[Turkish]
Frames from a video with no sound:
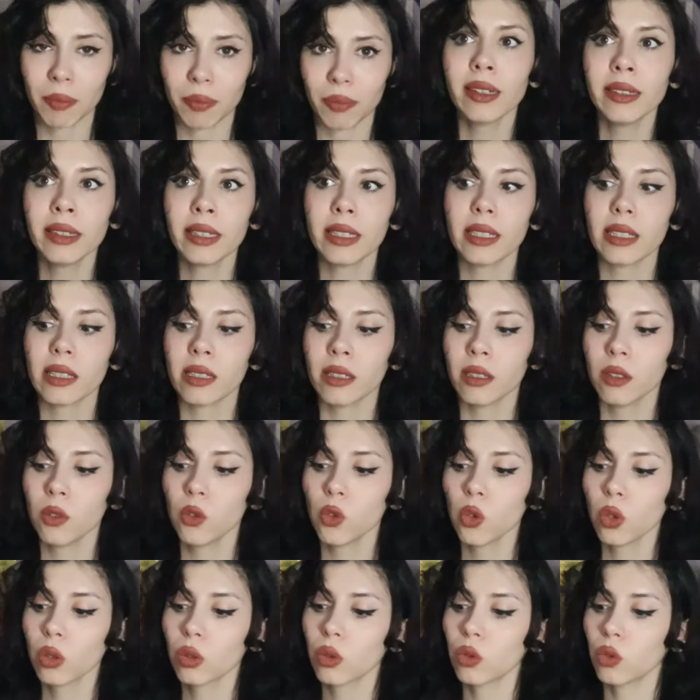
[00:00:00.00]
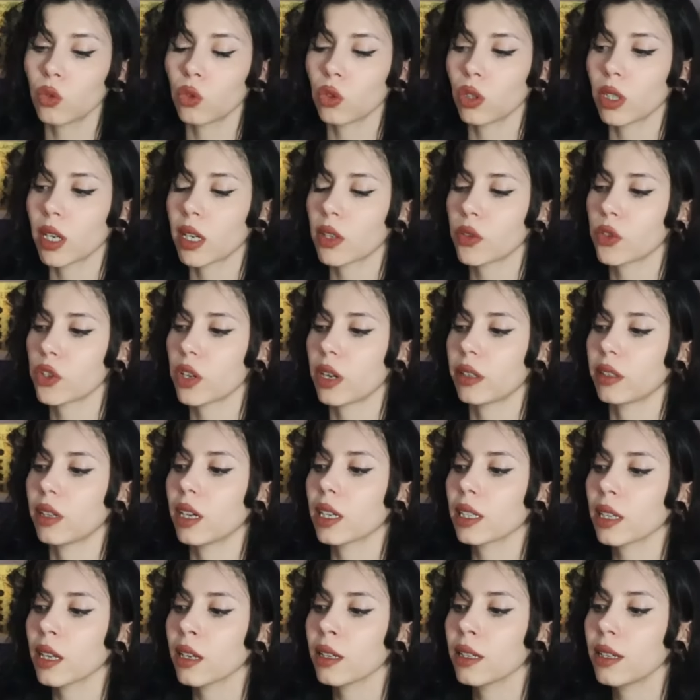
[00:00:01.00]
Annesini çok küçük
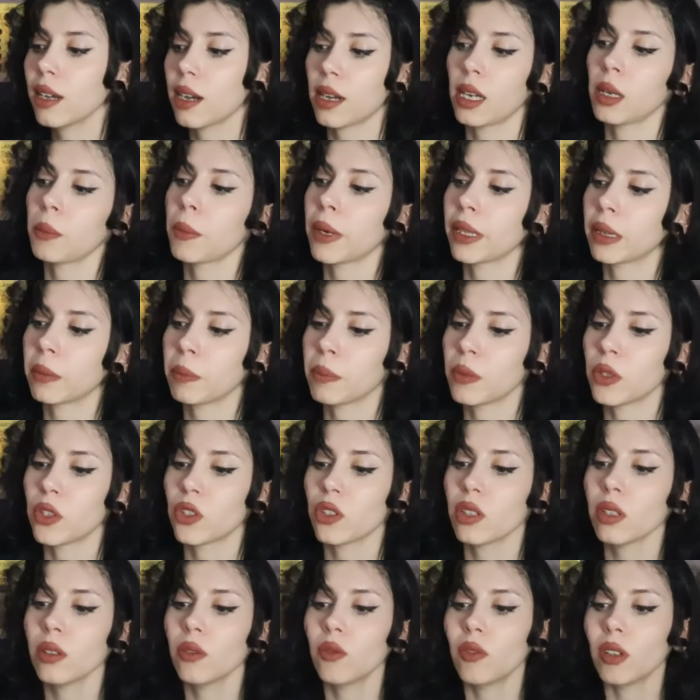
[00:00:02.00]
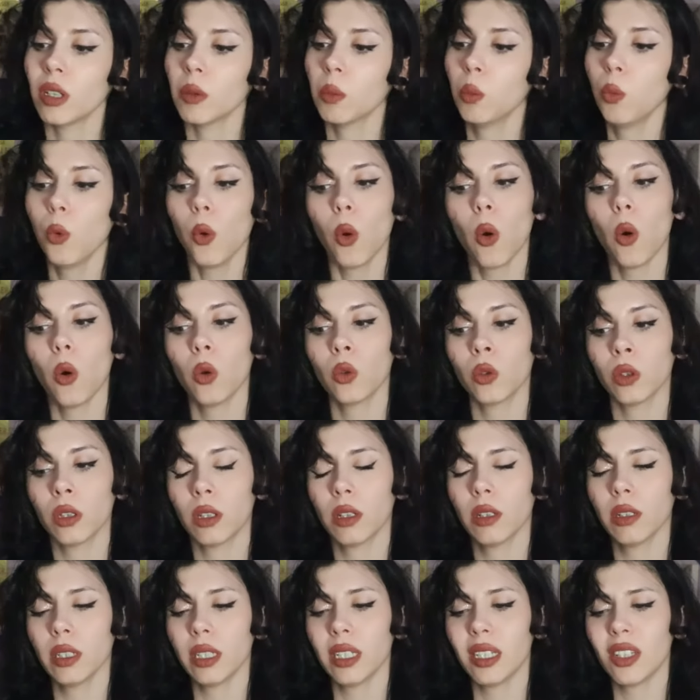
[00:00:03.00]
yaşlardayken kaybetmişti ve bu
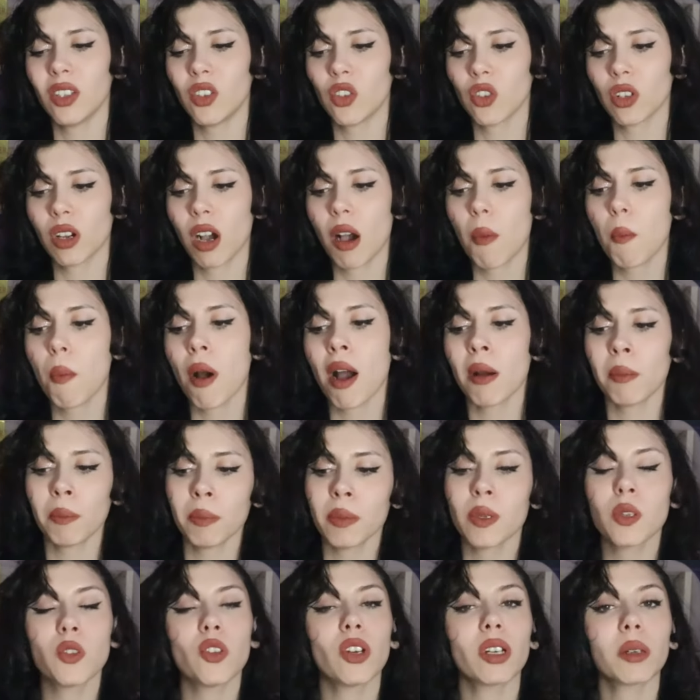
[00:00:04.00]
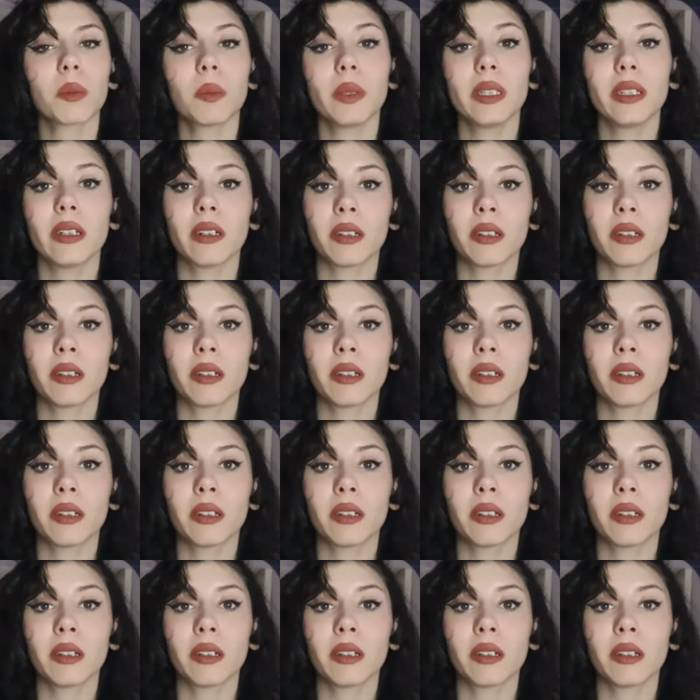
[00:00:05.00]
onda hiç kapanmayacak bir